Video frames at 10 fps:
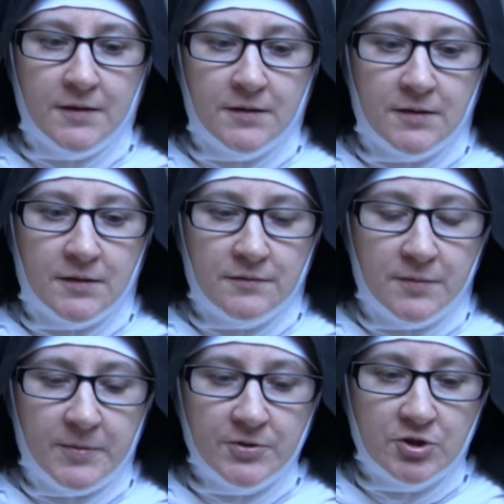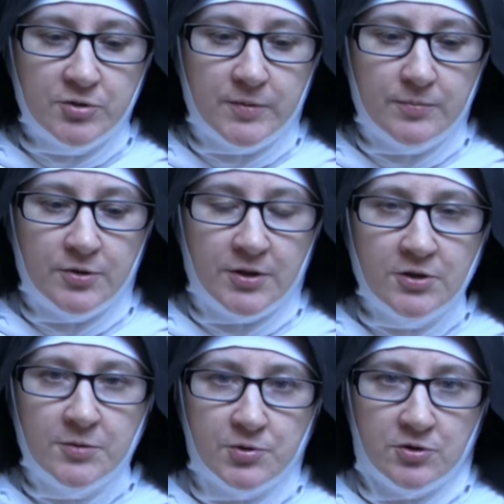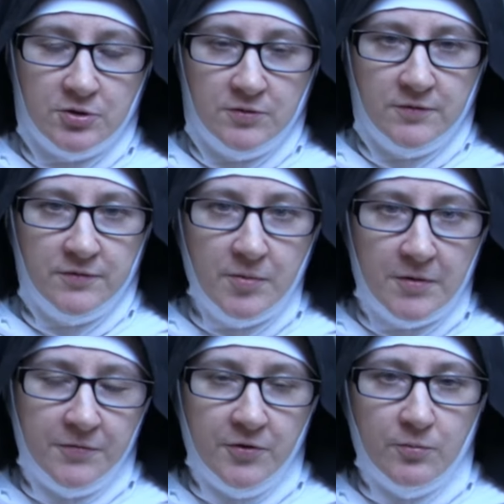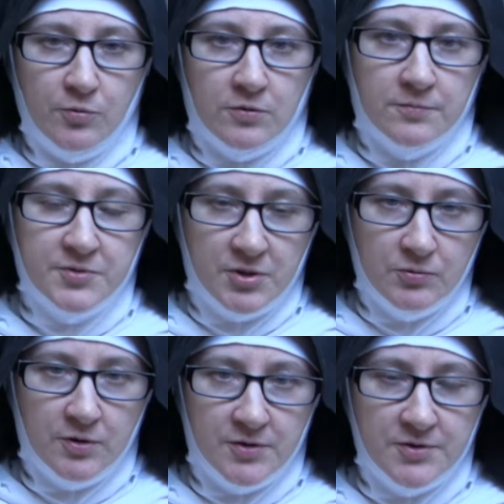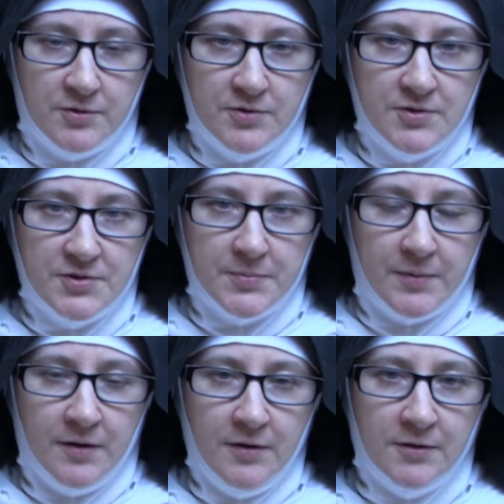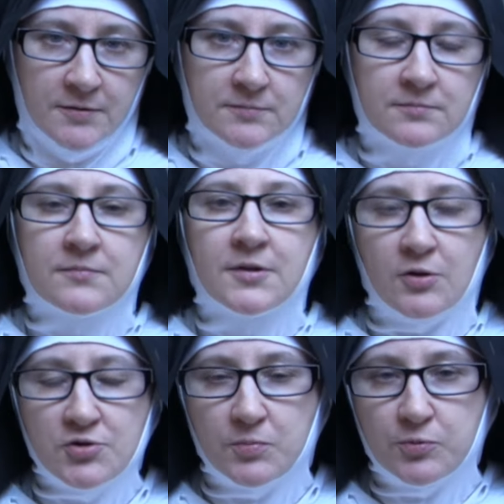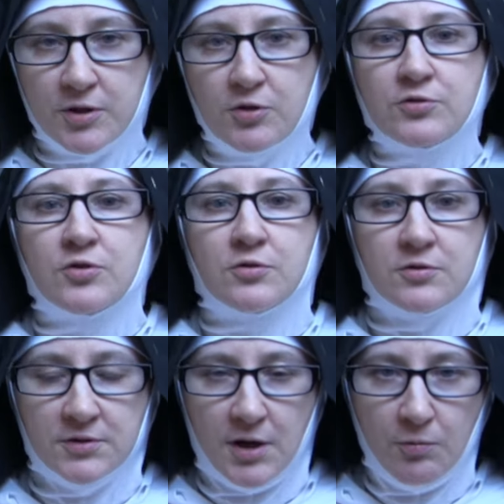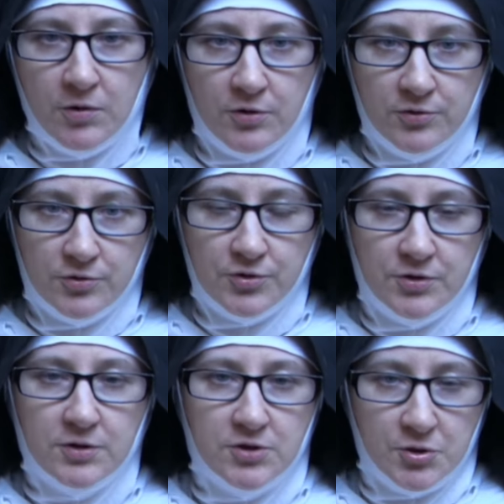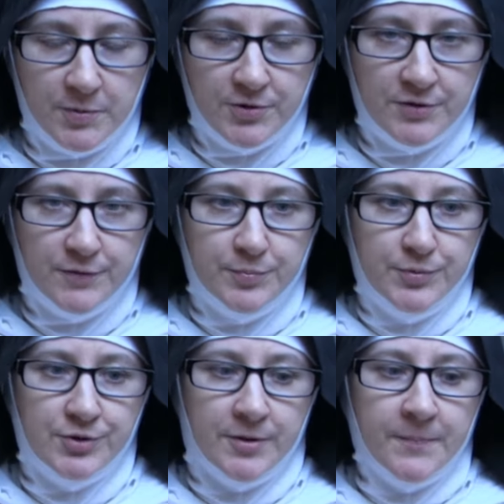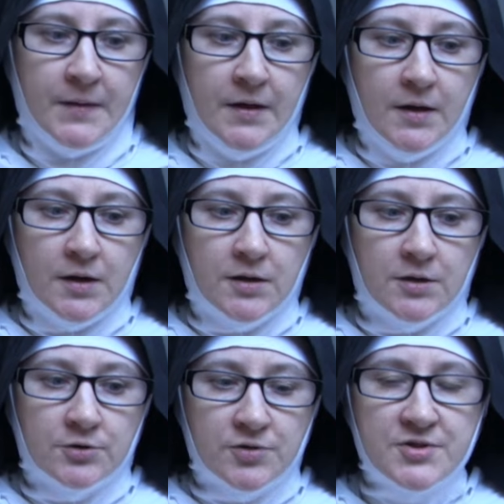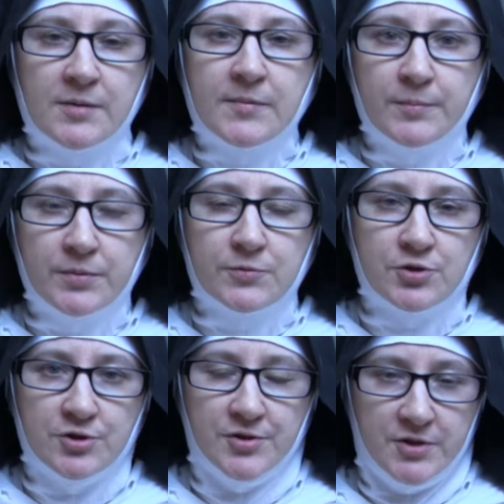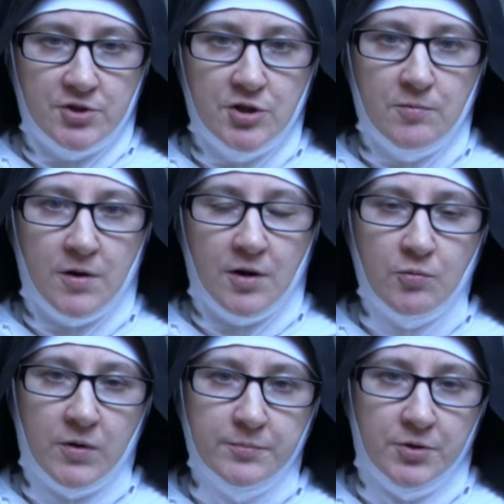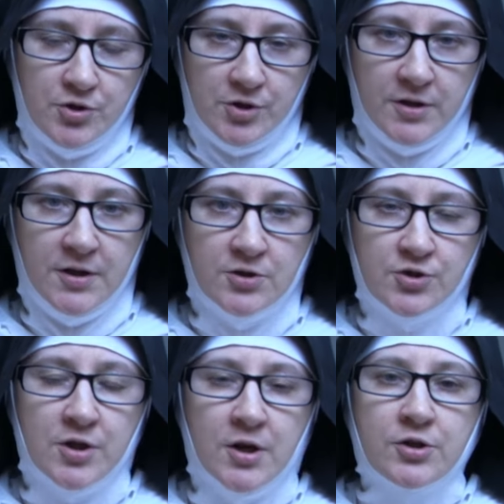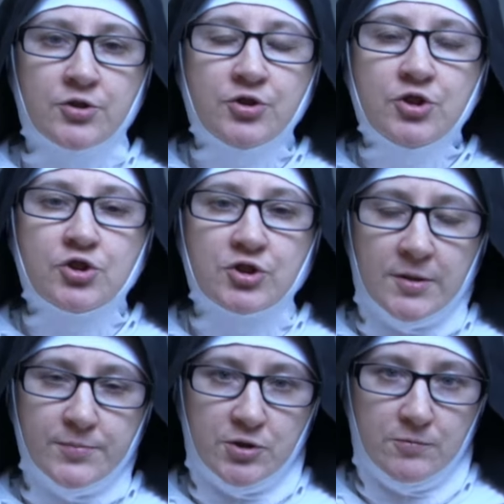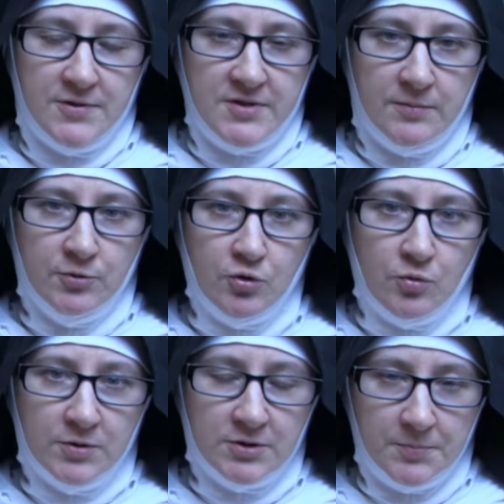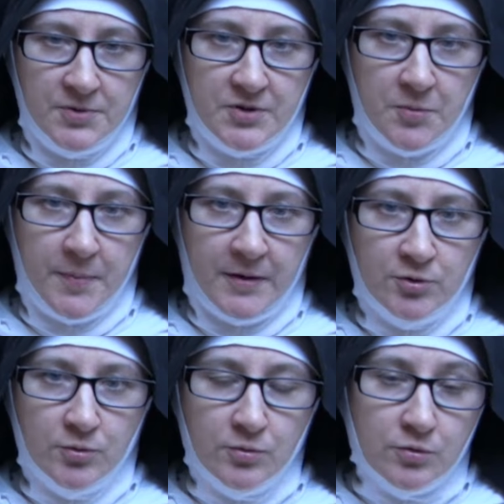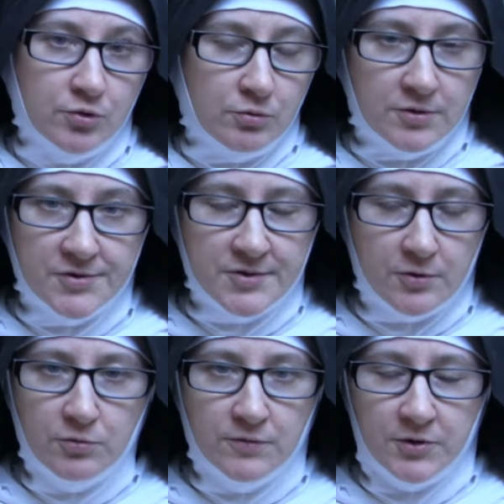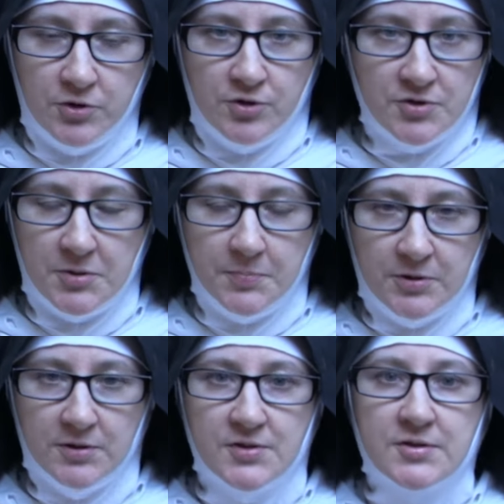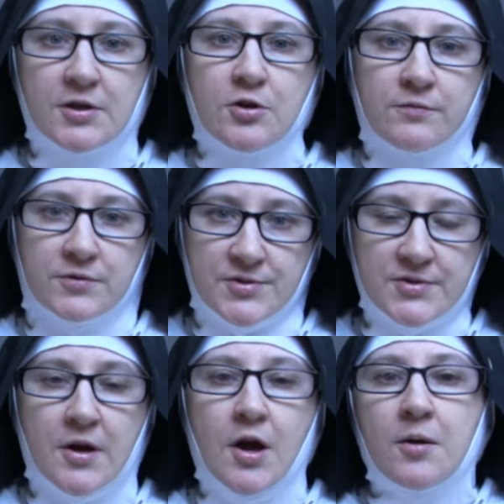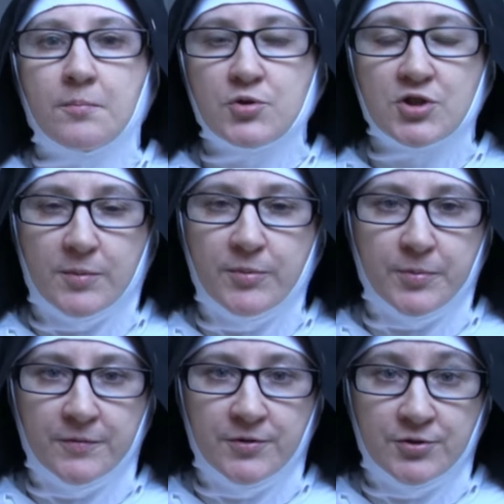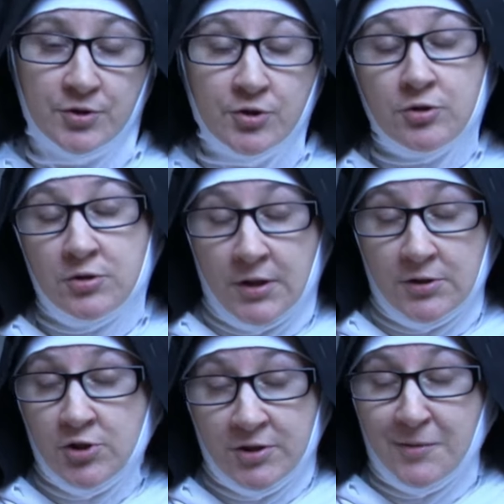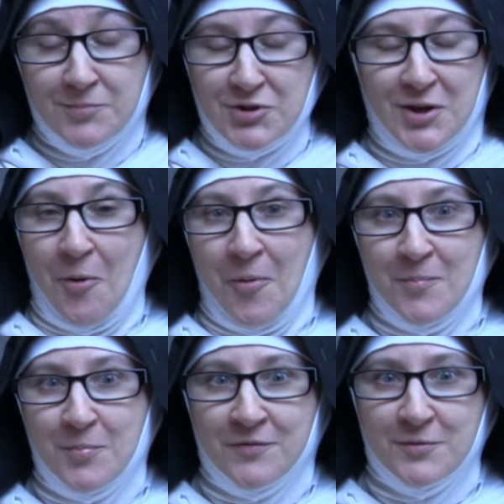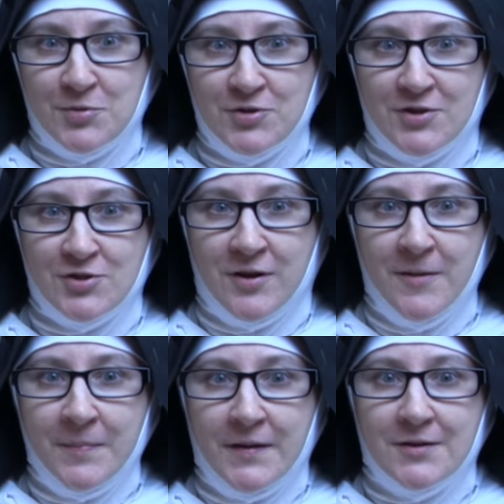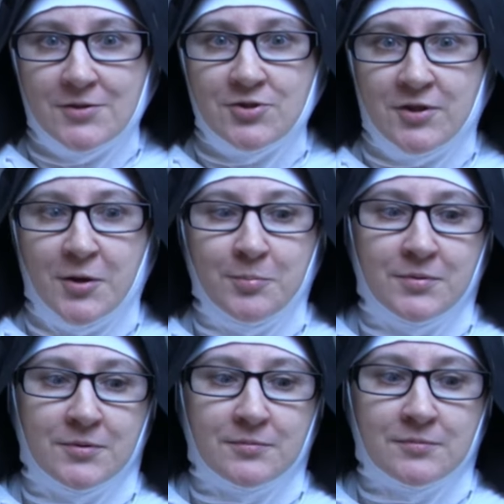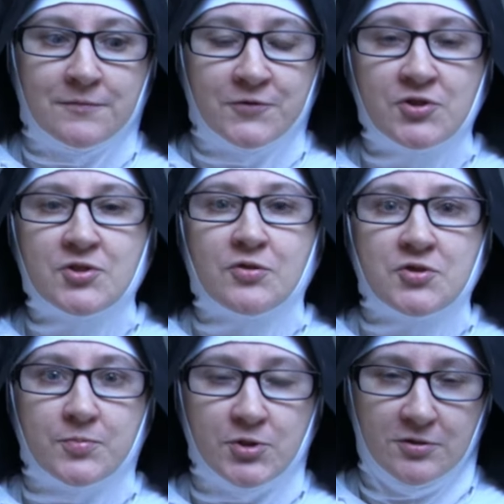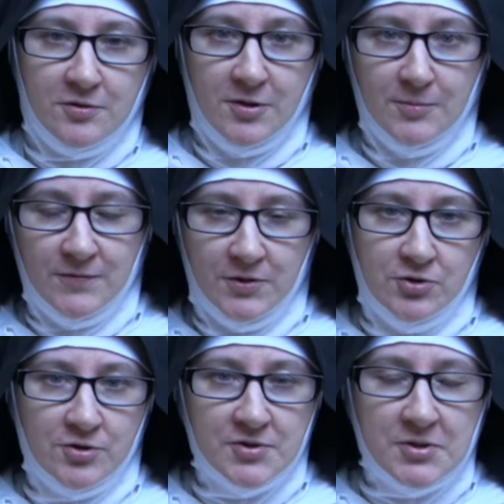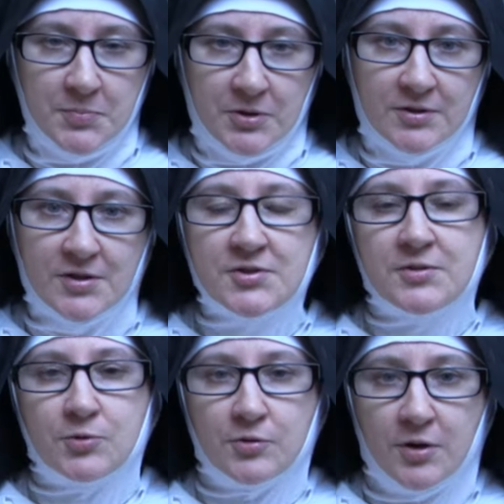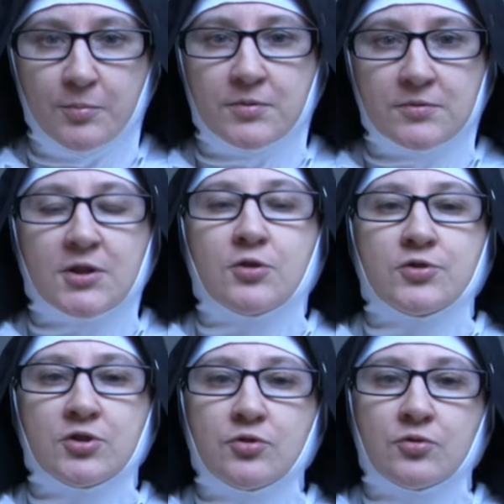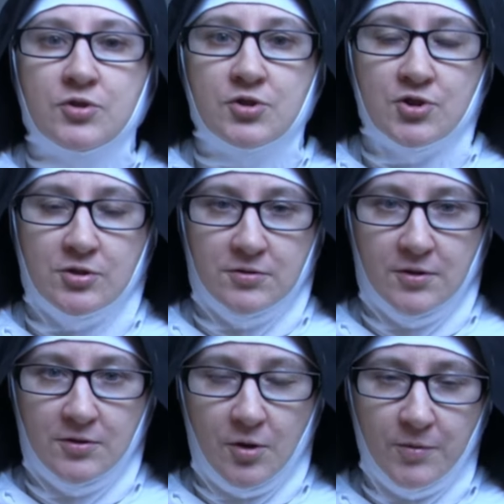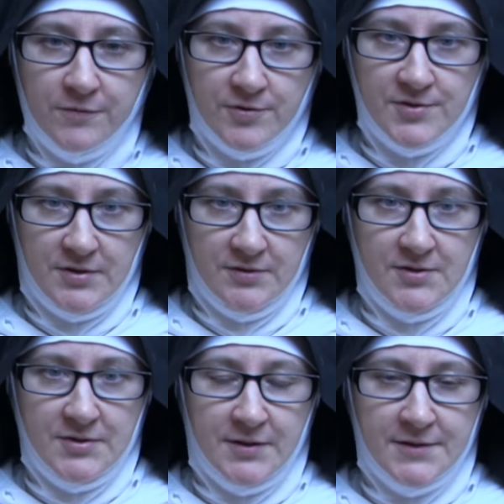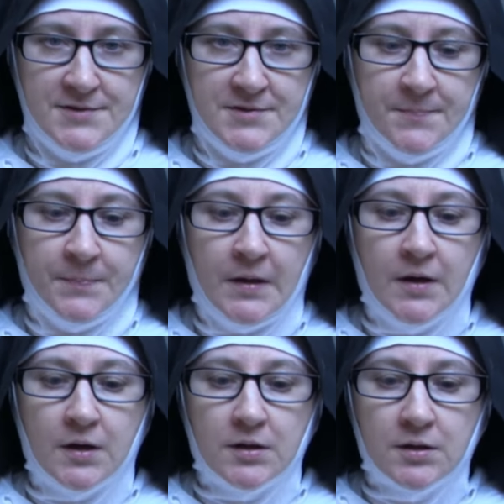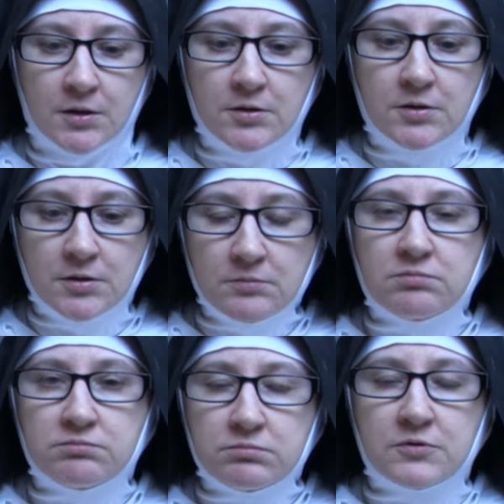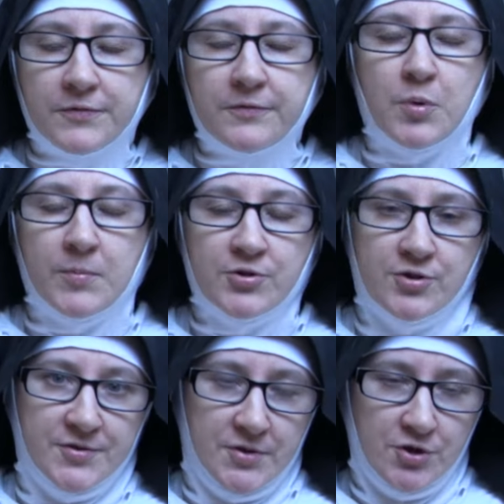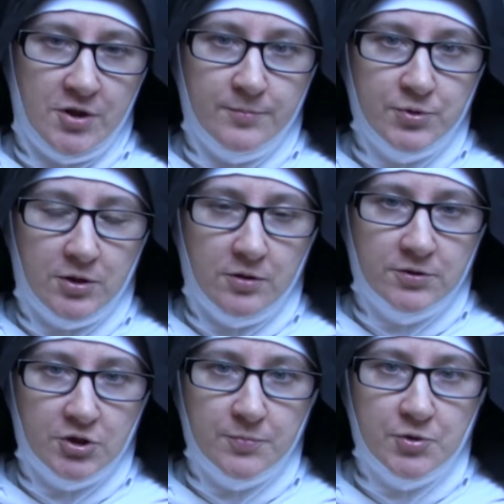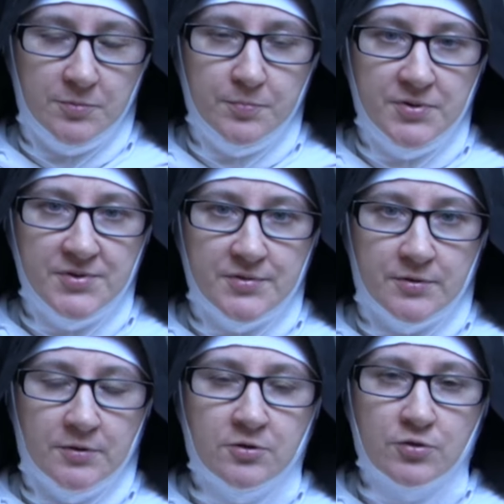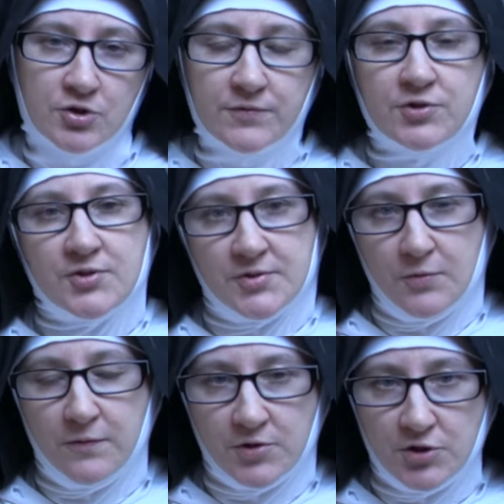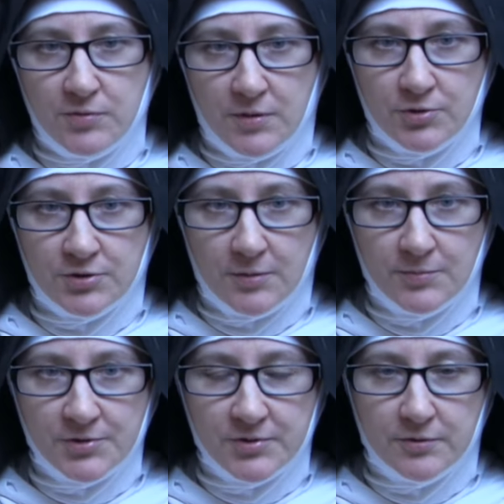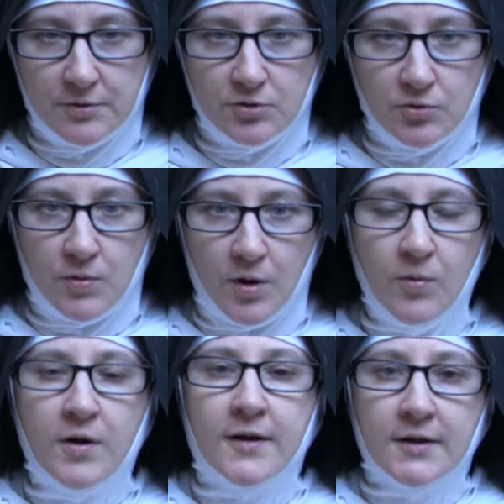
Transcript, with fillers: E, wie Pani, gdybym ja nie przygotowywała filmu o pseudoegzorcyzmach, dla osób, które go nie oglądały, odnośnik też będzie w opisie, e, to sama bym też nie zaczęła głębiej sięgać niż na przykład sam dokument episkopatu, który jest z roku 2015, więc można by powiedzieć, i ja też tak myślałam, powiem szczerze, że jakby wszystko, co przed rokiem 2015, to jakby tego nie dotyczy ten obowiązek dyskrecji. E, I w momencie, jak zaczęłam przeglądać przypisy, to oczywiście zauważyłam, że tam jest ten rytuał.